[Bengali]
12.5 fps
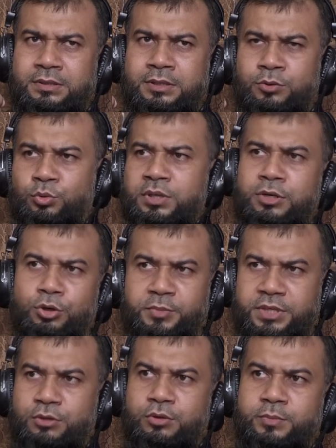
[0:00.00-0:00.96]
এই দুই
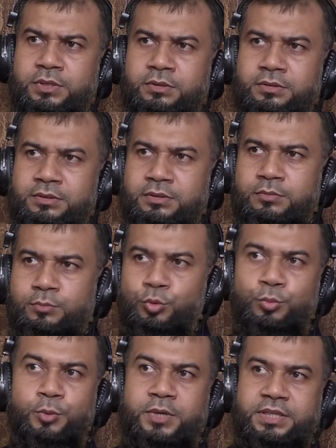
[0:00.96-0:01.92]
কিলোমিটার হবে
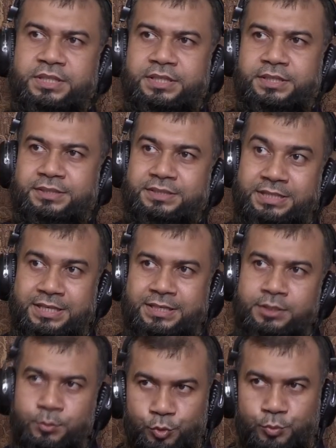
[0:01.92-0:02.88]
পূর্বপাড়া থেকে যে
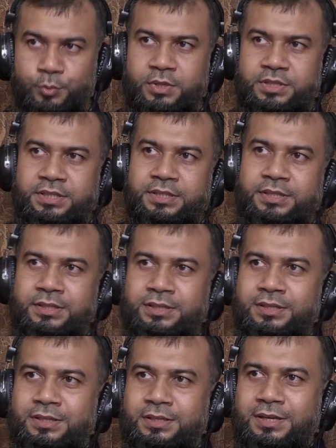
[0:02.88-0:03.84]
এখান দিয়ে পূর্বপাড়া থেকে
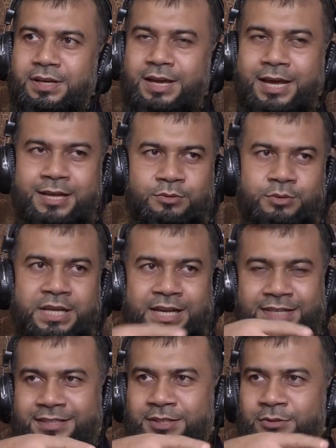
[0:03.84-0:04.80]
আচ্ছা আচ্ছা আর যদি
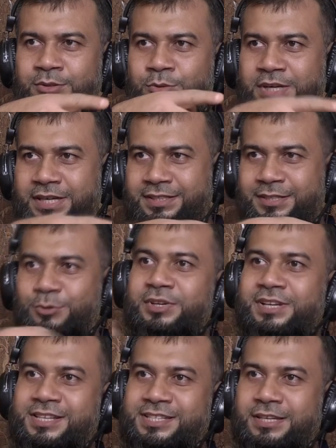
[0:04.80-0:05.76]
এখান থেকে ধরি তো এখান থেকে
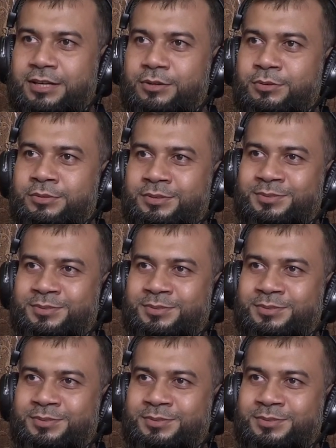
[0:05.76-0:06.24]
অনেক কাছে কারণ